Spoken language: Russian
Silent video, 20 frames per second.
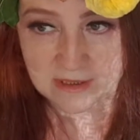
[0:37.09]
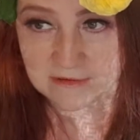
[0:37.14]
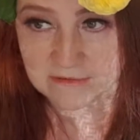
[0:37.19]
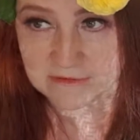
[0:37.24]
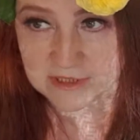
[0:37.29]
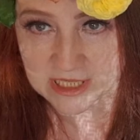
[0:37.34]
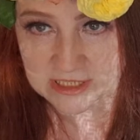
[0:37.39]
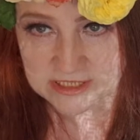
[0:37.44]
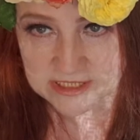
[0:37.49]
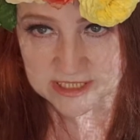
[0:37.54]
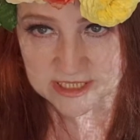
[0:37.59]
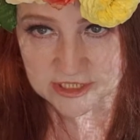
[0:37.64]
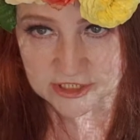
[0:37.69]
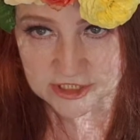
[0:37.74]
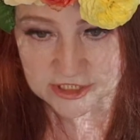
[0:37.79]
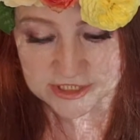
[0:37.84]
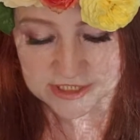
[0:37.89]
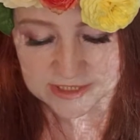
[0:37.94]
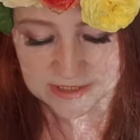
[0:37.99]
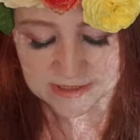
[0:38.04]
в
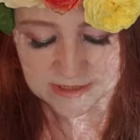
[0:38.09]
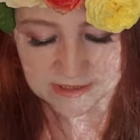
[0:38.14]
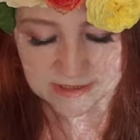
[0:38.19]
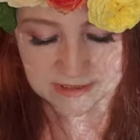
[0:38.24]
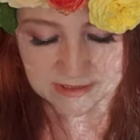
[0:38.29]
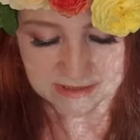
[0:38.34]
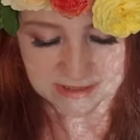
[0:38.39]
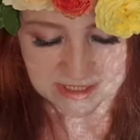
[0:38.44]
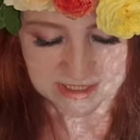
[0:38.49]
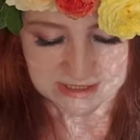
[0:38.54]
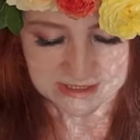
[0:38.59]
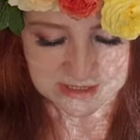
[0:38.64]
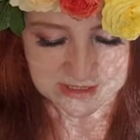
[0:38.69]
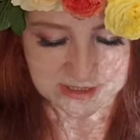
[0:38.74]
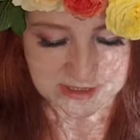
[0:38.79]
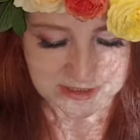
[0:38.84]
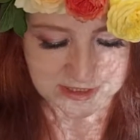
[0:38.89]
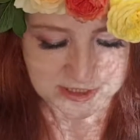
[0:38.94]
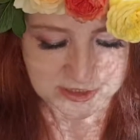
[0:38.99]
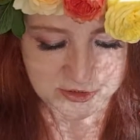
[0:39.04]
надежде дойти
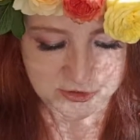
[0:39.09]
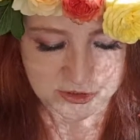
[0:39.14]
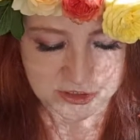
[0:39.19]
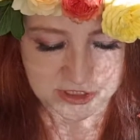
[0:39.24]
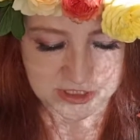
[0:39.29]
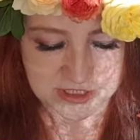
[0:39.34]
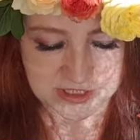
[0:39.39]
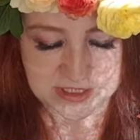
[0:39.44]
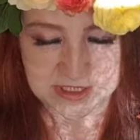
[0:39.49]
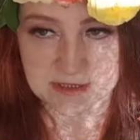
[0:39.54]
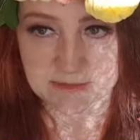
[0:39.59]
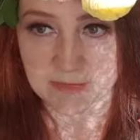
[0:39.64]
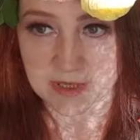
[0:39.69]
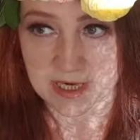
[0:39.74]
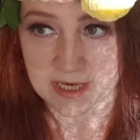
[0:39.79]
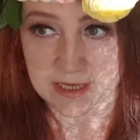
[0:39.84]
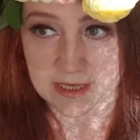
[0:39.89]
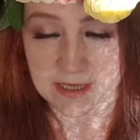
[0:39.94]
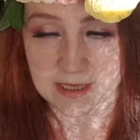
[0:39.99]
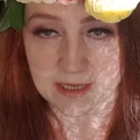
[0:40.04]
до надежной
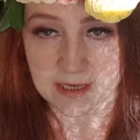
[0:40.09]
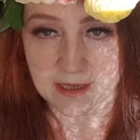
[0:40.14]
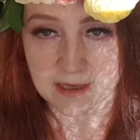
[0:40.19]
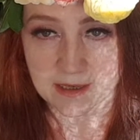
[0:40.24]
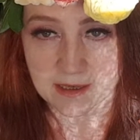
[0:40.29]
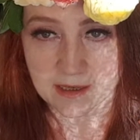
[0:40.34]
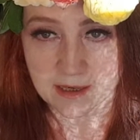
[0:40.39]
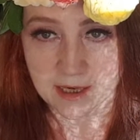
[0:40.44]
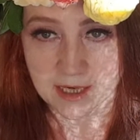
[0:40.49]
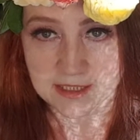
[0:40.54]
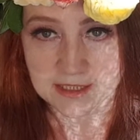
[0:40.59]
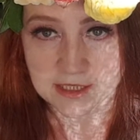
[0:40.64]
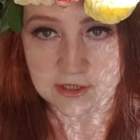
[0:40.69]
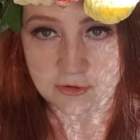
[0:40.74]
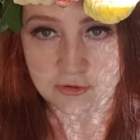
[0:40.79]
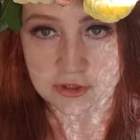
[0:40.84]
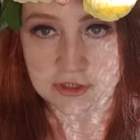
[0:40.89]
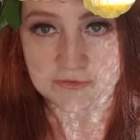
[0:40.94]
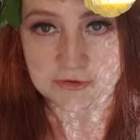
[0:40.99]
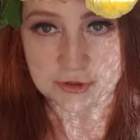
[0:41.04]
земли. А
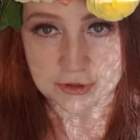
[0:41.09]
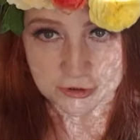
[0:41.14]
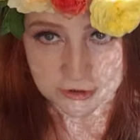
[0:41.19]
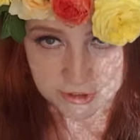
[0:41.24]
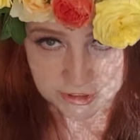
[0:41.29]
наружу все